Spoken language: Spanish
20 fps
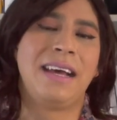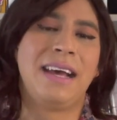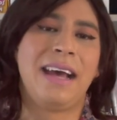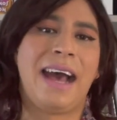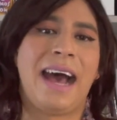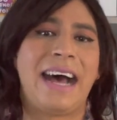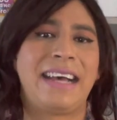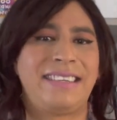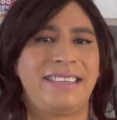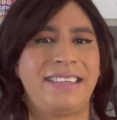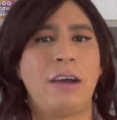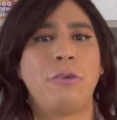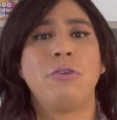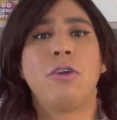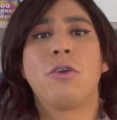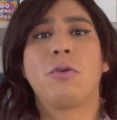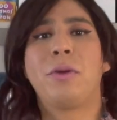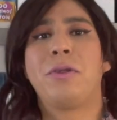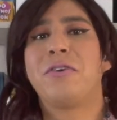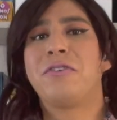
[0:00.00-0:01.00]
Hacía
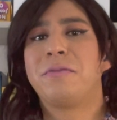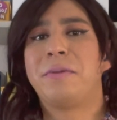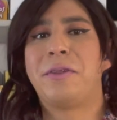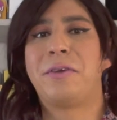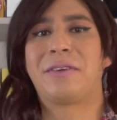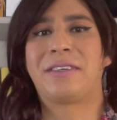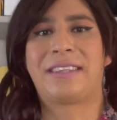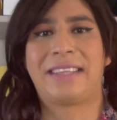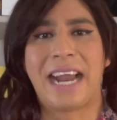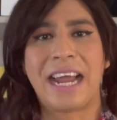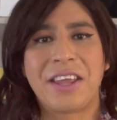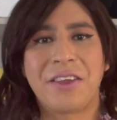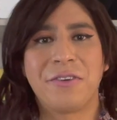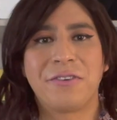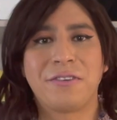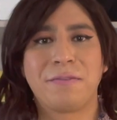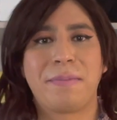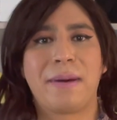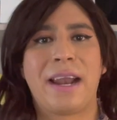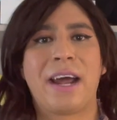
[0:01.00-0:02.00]
unos ruidos medio
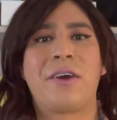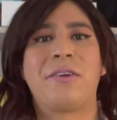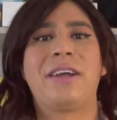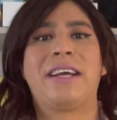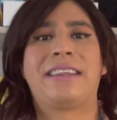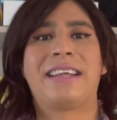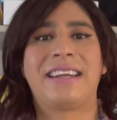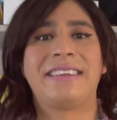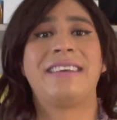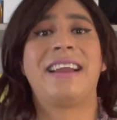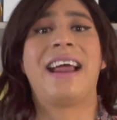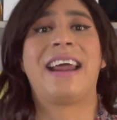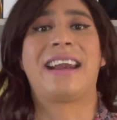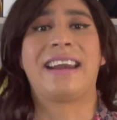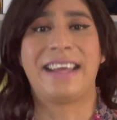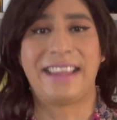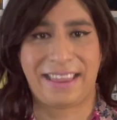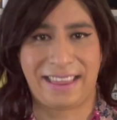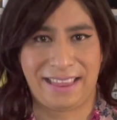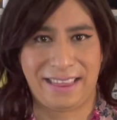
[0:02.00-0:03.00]
extraños para conectarse a la
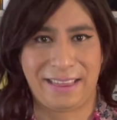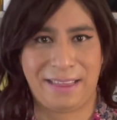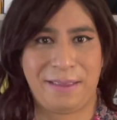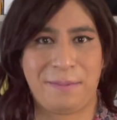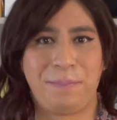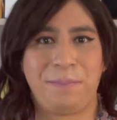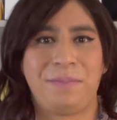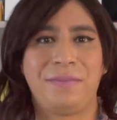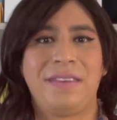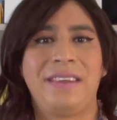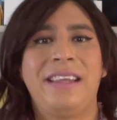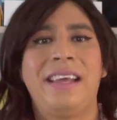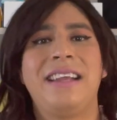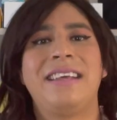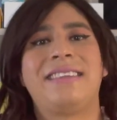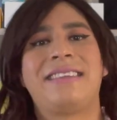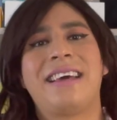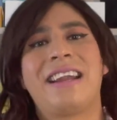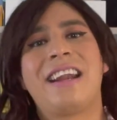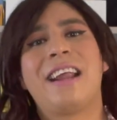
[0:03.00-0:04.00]
red, y
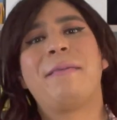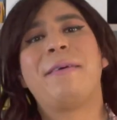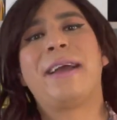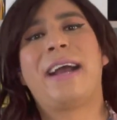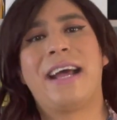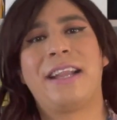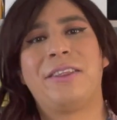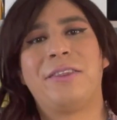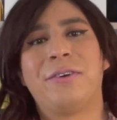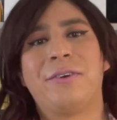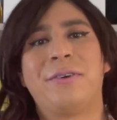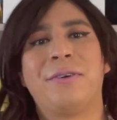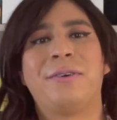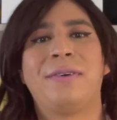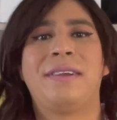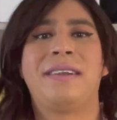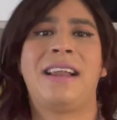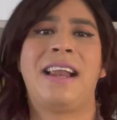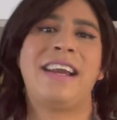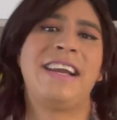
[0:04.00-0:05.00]
al estar
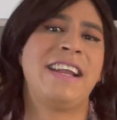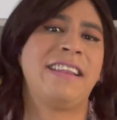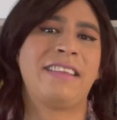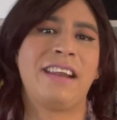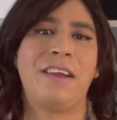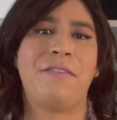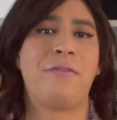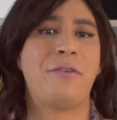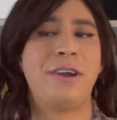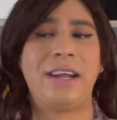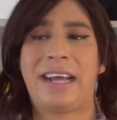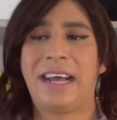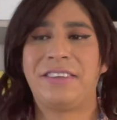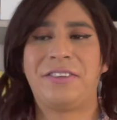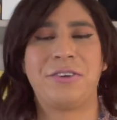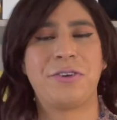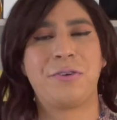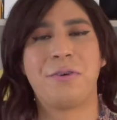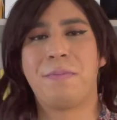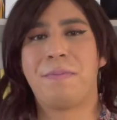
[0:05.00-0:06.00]
navegando, la línea telefónica
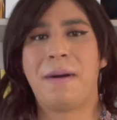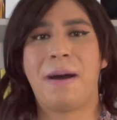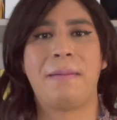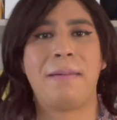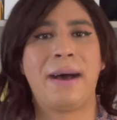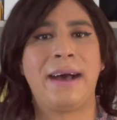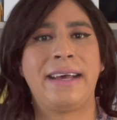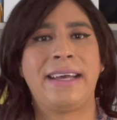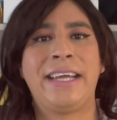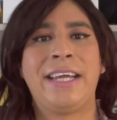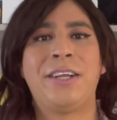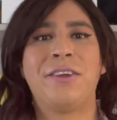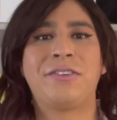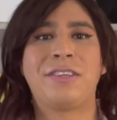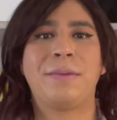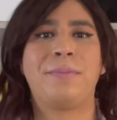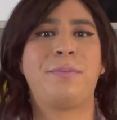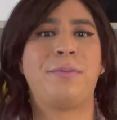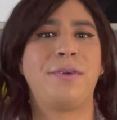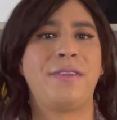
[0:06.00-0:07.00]
se ocupaba y no
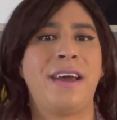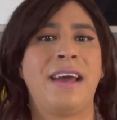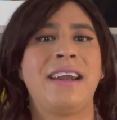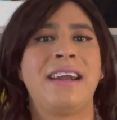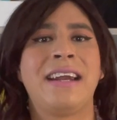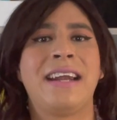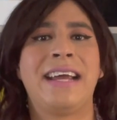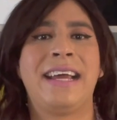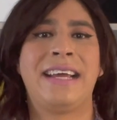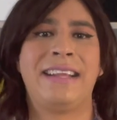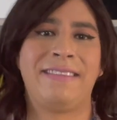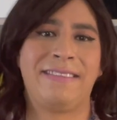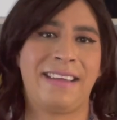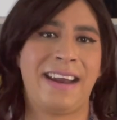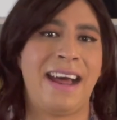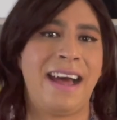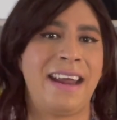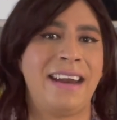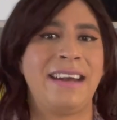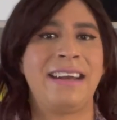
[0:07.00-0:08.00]
se podían
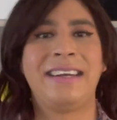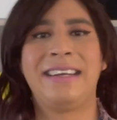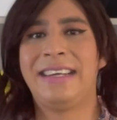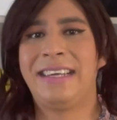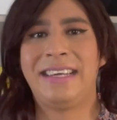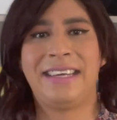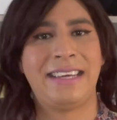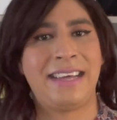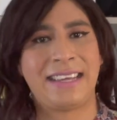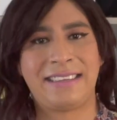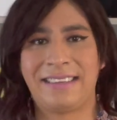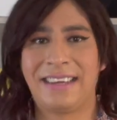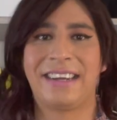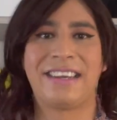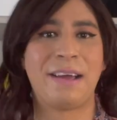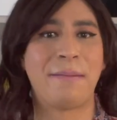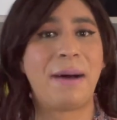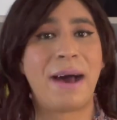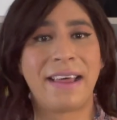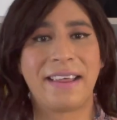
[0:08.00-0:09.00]
entrar ni
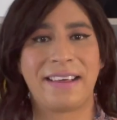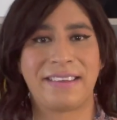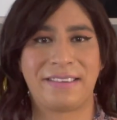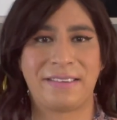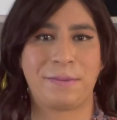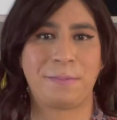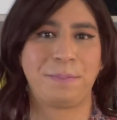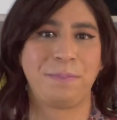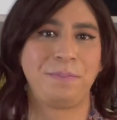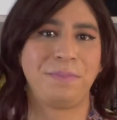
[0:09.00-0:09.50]
hacer llamadas.